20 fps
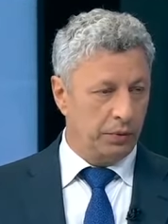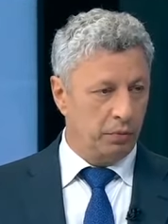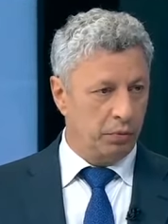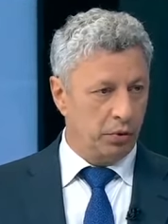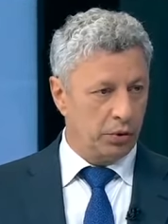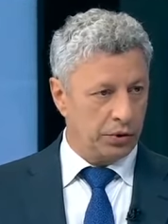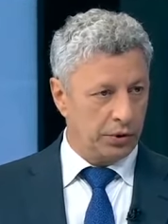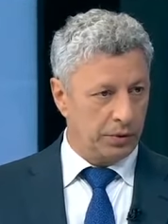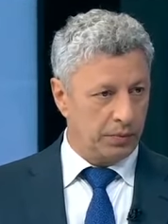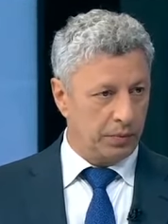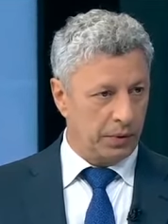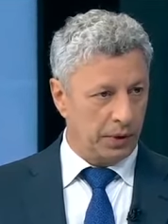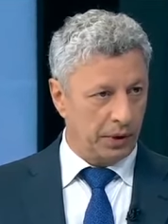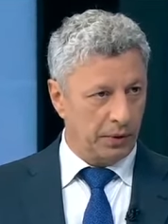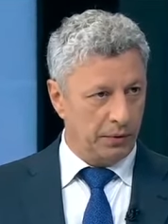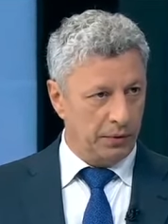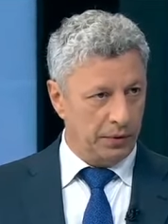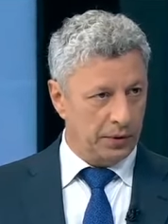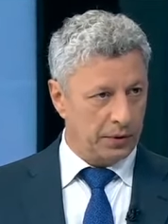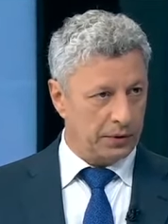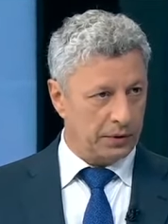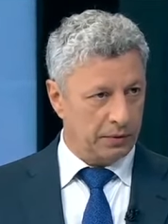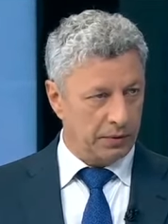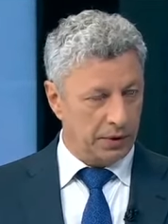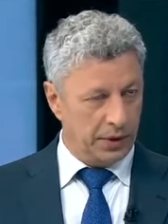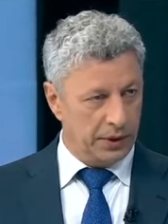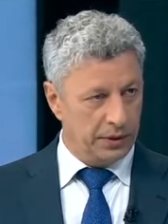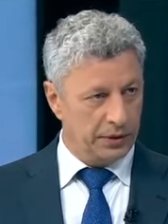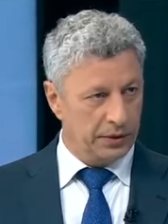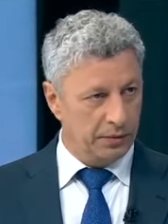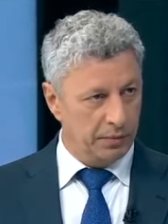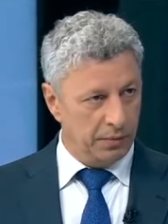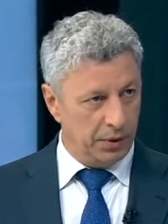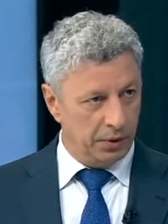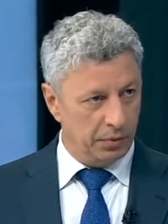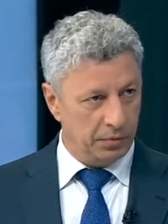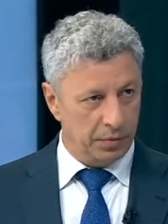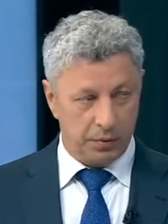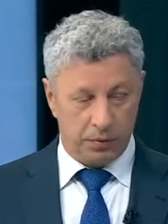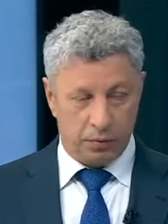больше половины своей
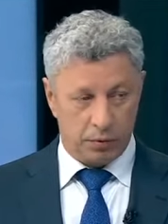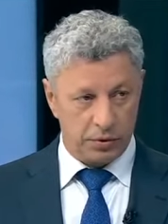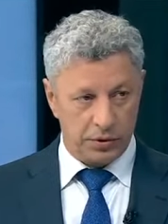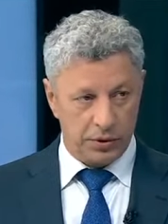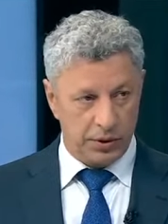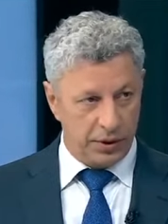земли. У них просто